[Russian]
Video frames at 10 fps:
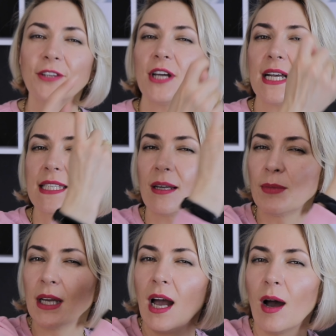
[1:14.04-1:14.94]
часто
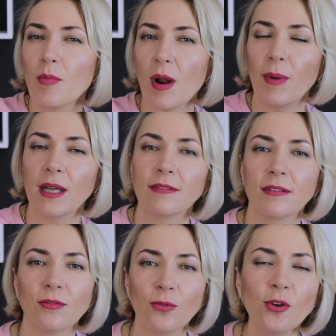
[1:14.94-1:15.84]
мы
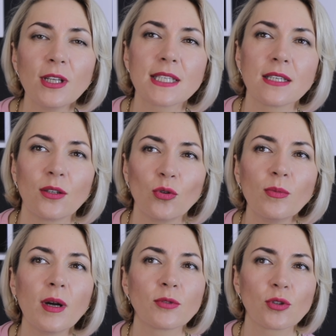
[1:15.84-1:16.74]
обрабатываем волосы и
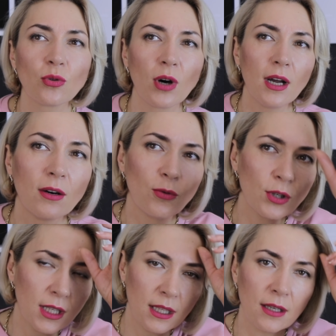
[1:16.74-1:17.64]
думаем, что
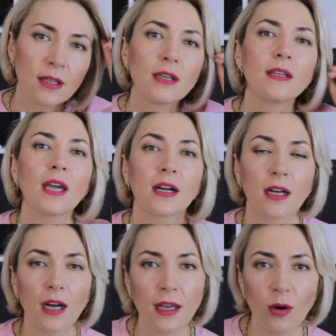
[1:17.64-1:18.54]
вот она я
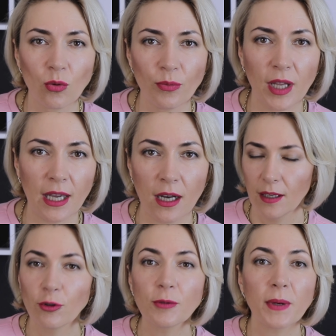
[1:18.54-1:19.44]
какая умная.
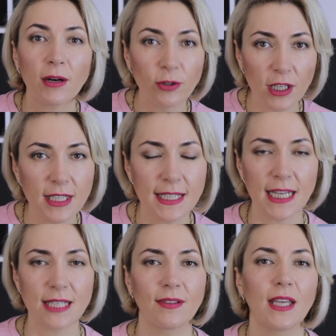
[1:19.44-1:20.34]
Вот про вот эти
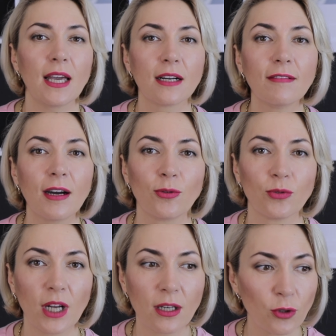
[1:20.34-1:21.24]
средства я и говорю.
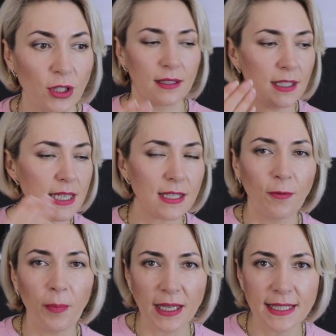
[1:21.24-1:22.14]
Так вот,
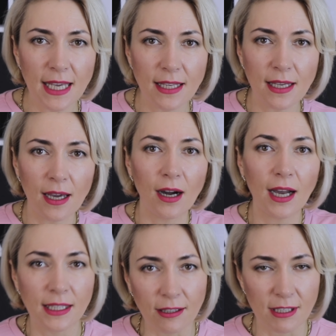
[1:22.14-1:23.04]
несовпадение
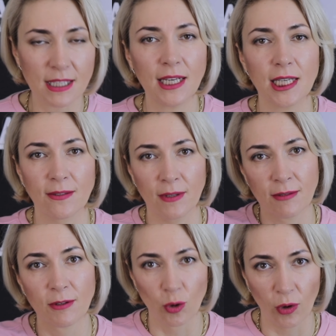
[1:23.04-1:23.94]
этого средства с
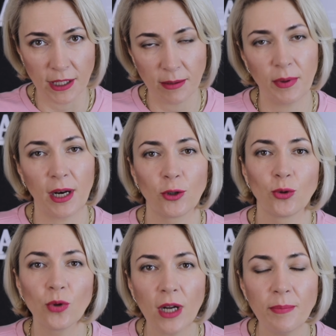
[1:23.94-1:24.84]
высокой
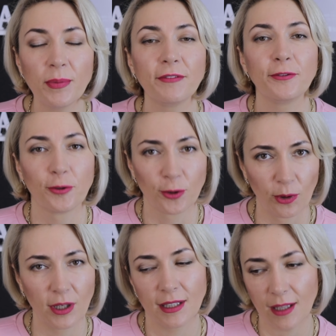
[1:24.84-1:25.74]
температурой приведет
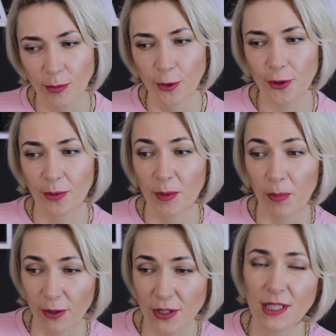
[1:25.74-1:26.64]
только к тому, что мы
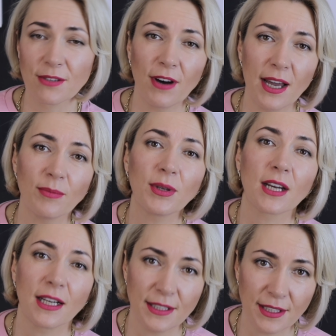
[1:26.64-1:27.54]
просто сварим
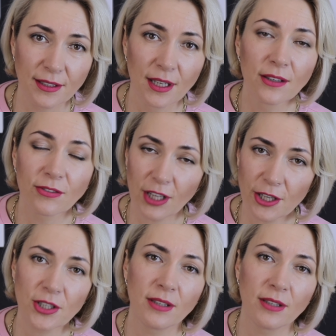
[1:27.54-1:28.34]
кератин в наших